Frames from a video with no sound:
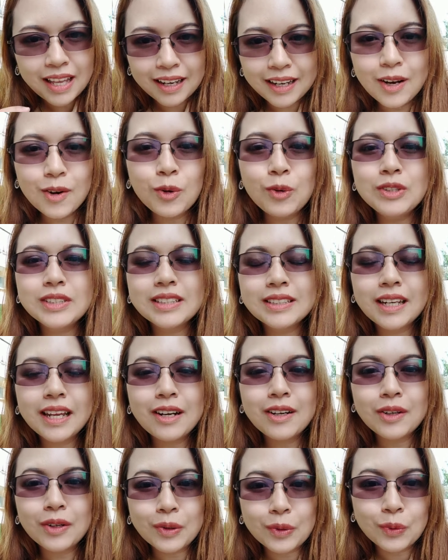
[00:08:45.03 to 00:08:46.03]
แล้วคุณจะได้
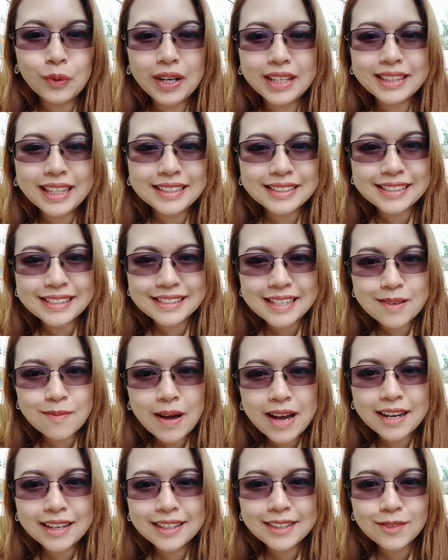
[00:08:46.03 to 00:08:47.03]
รู้และตัดสินใจ
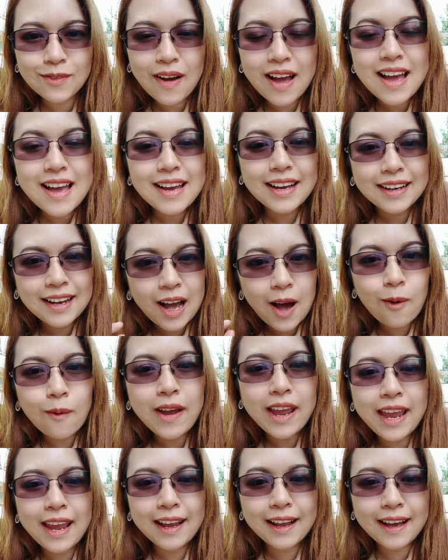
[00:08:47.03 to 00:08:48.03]
มากขึ้นว่าเขา
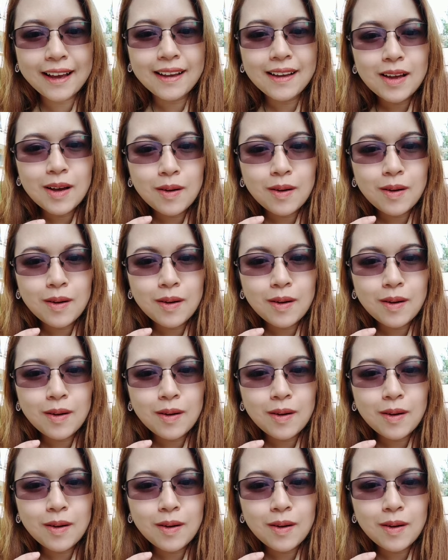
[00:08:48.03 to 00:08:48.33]
เองอะ่ะ